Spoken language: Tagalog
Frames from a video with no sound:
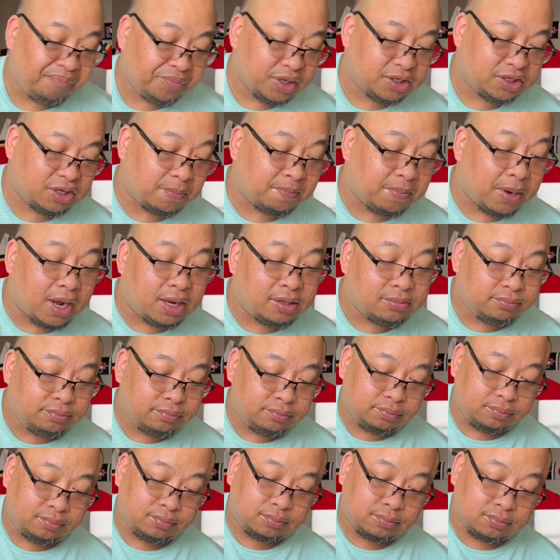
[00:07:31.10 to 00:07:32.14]
siya
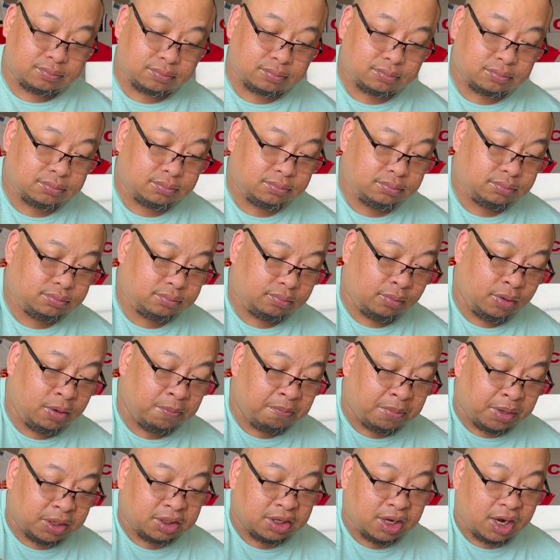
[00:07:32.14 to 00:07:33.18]

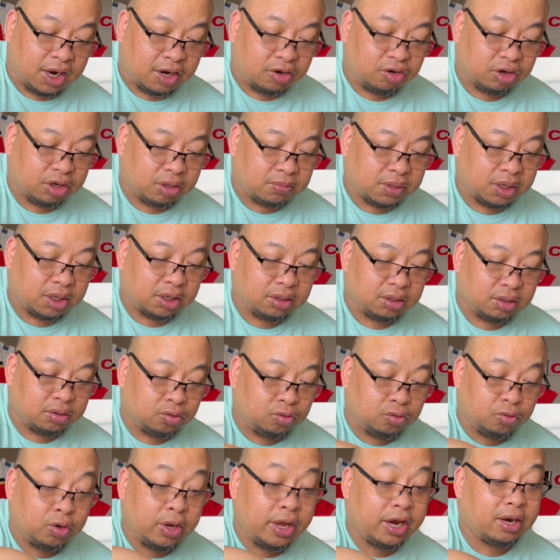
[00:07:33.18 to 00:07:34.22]
Bandang ano naman.
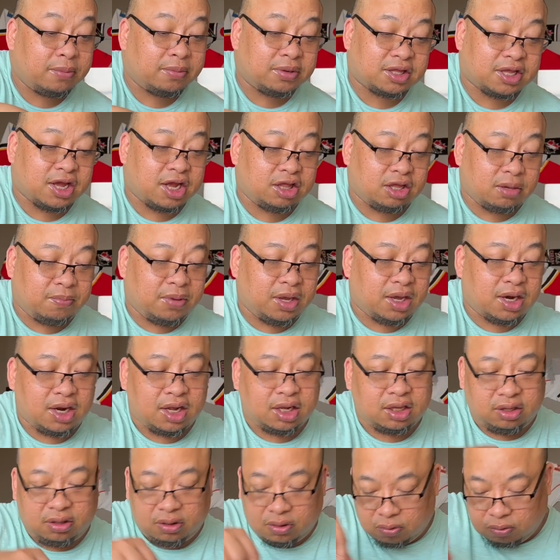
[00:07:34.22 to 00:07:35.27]
Gulay naman tayo. Damihan
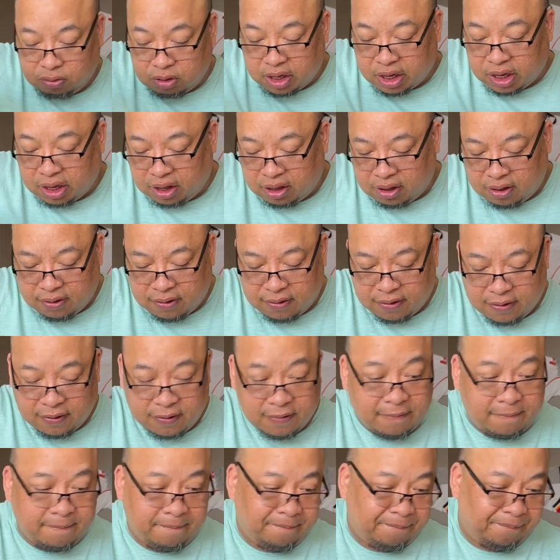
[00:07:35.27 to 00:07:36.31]
natin yung gulay.
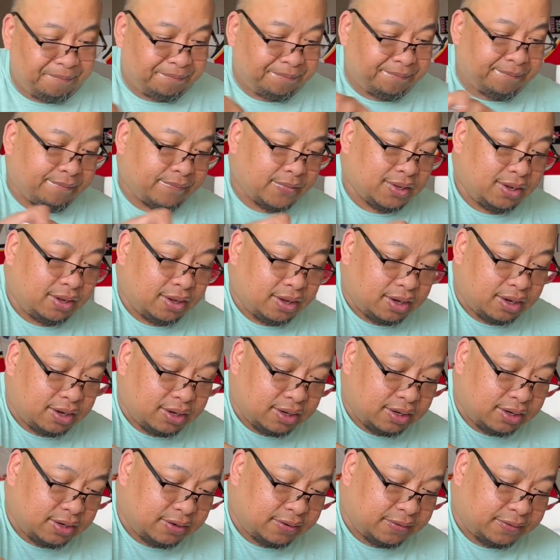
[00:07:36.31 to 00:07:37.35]

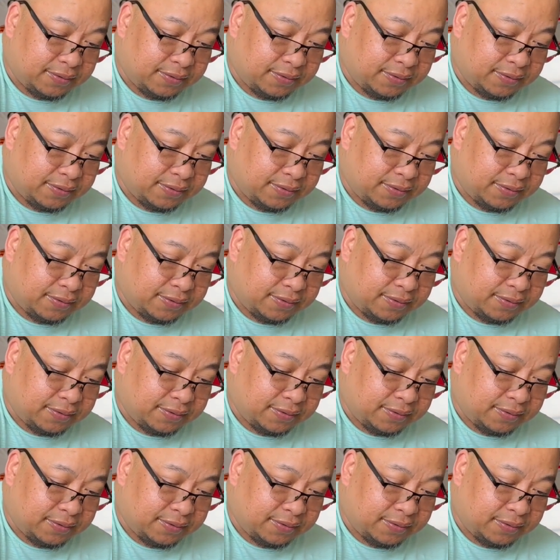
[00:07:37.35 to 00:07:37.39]
Yan.